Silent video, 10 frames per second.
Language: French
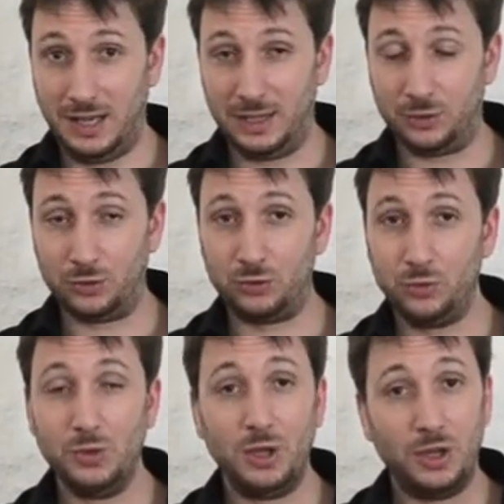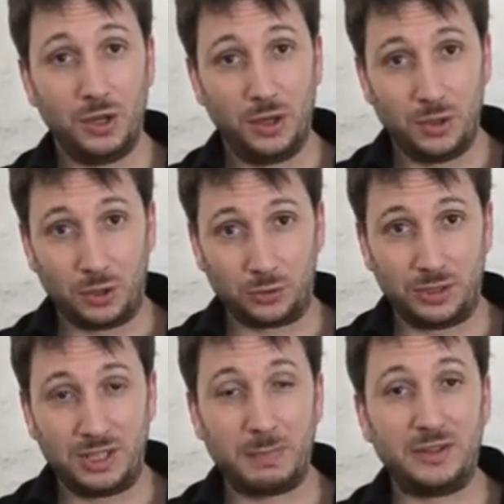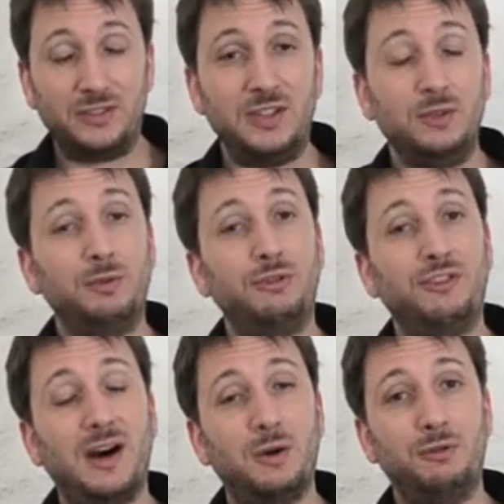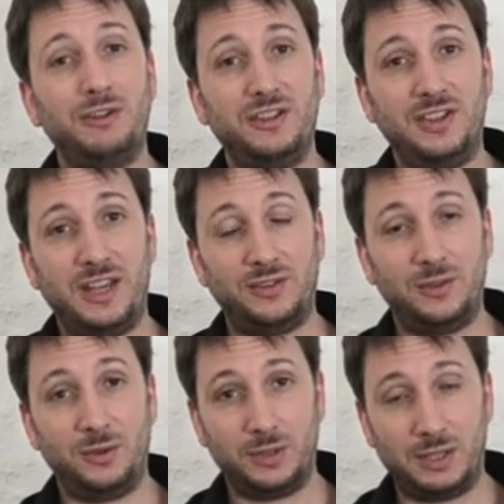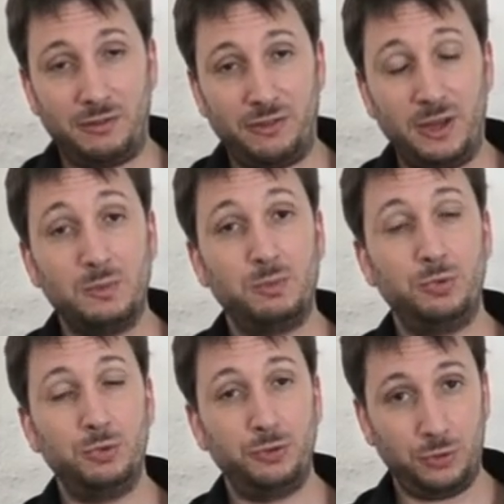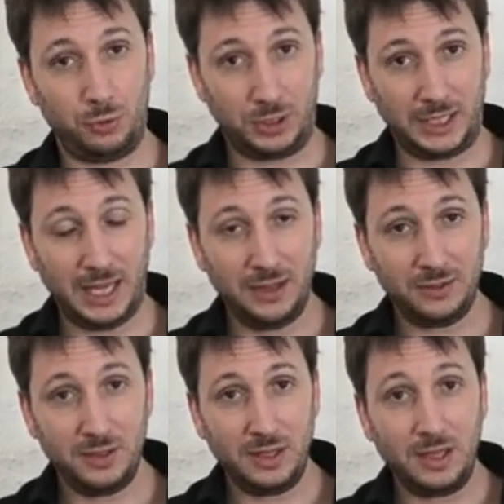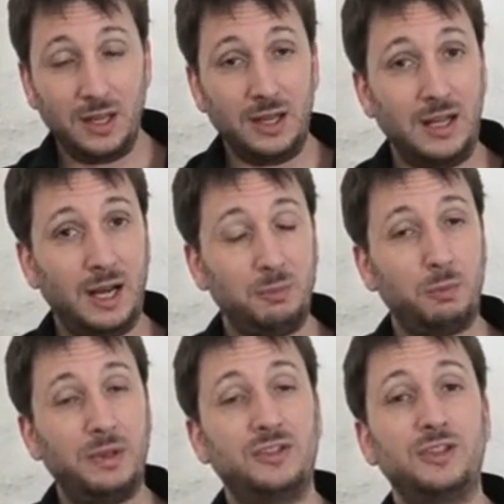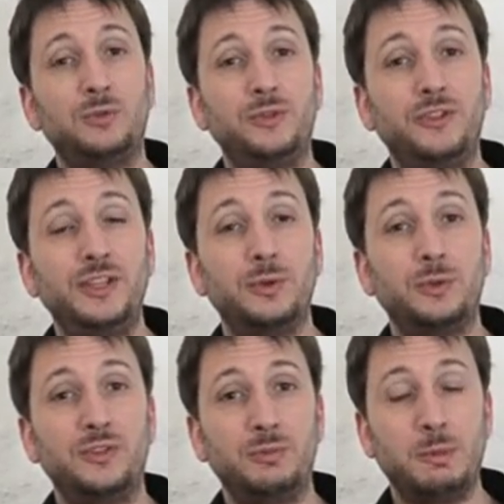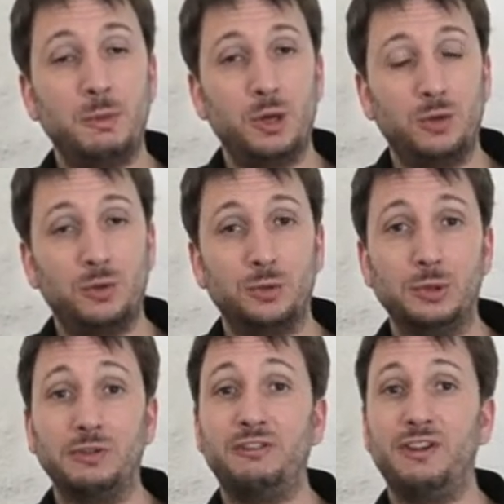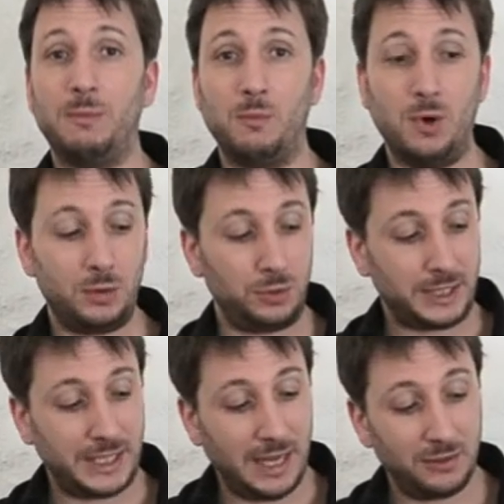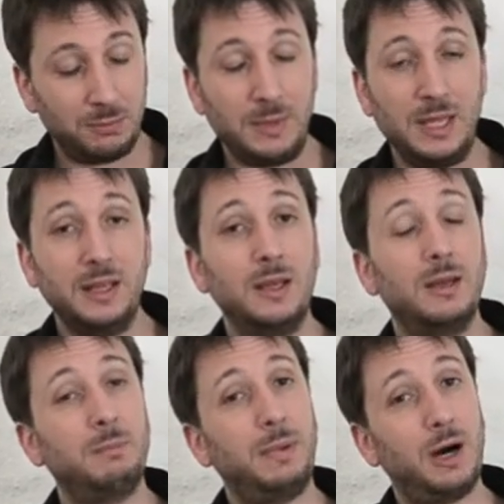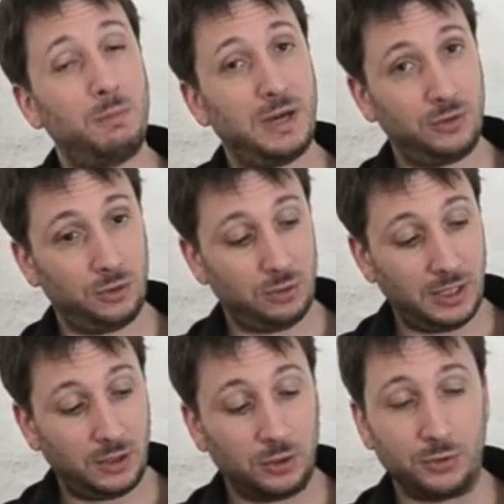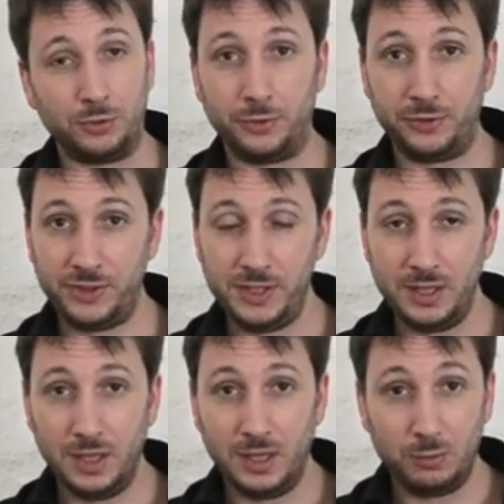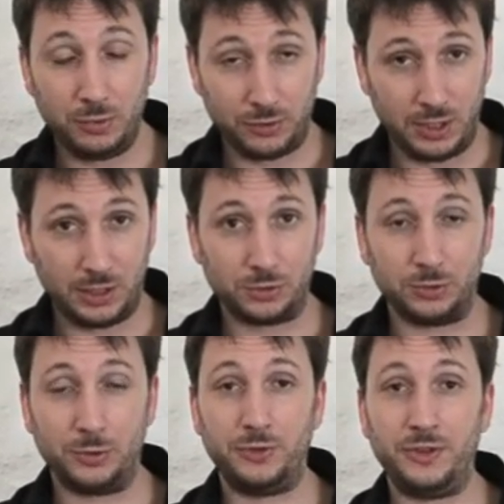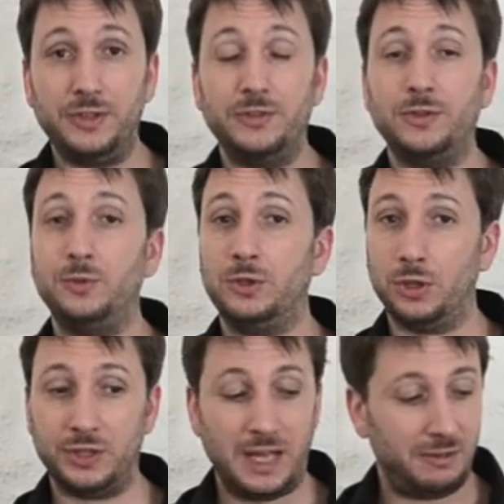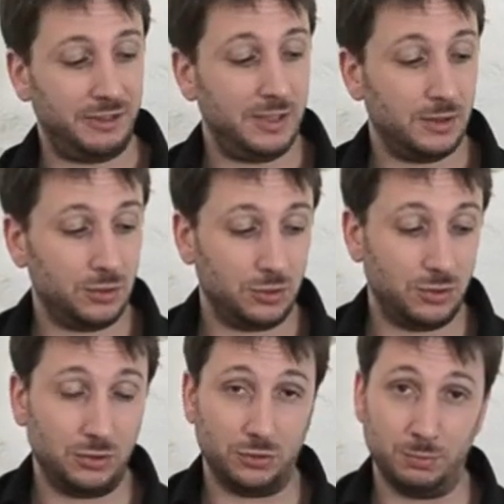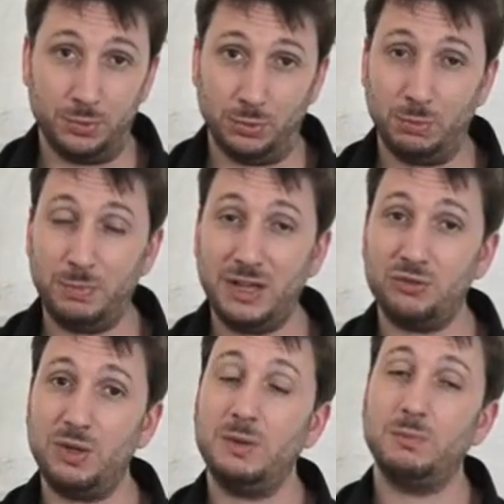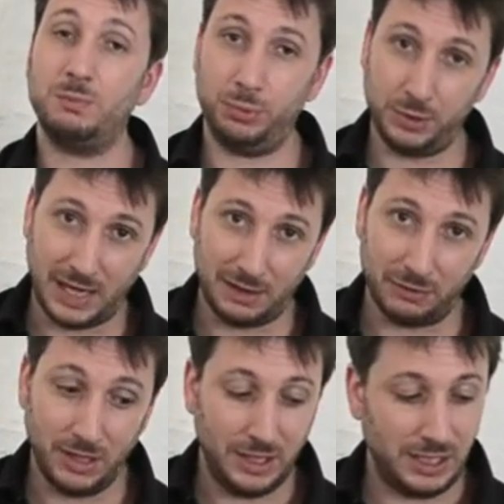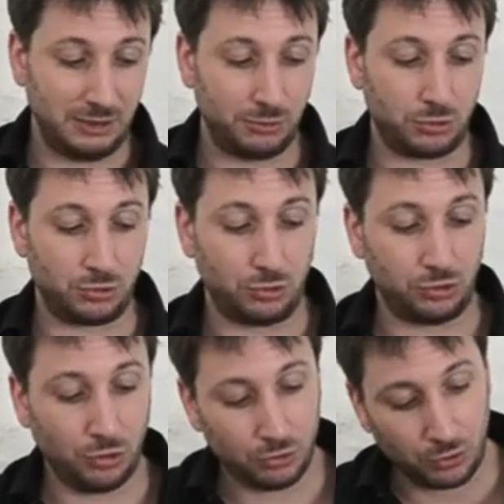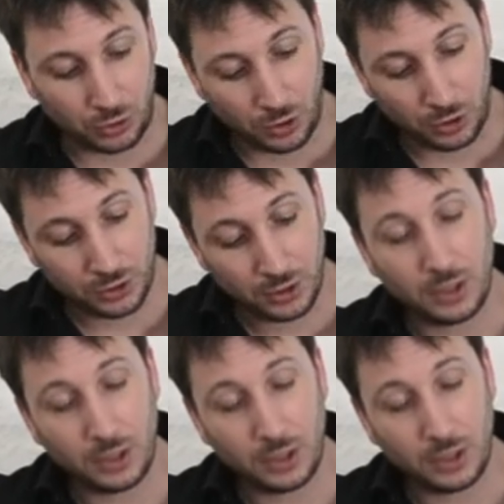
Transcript: Attention, quand on était passé du Fa au Fa dièse, on avait fait plus une case, Là, pour passer du si au si bémol, on devrait faire moins une case, mais pas en partant de la corde de si, puisque la corde de si, c'est une corde à vide. Je ne peux donc pas jouer plus grave. Il faut que je change de corde.